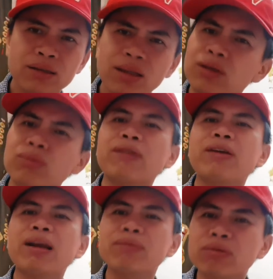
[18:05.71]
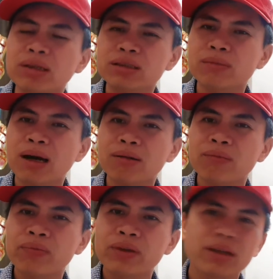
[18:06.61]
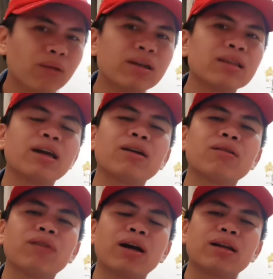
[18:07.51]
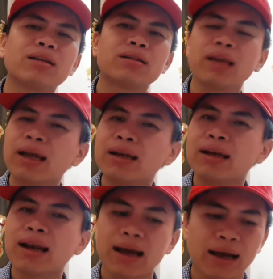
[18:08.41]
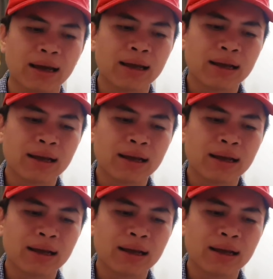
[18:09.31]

thì chúng ta phải làm công tác dự báo thì trong kinh tế cũng vậy tiền là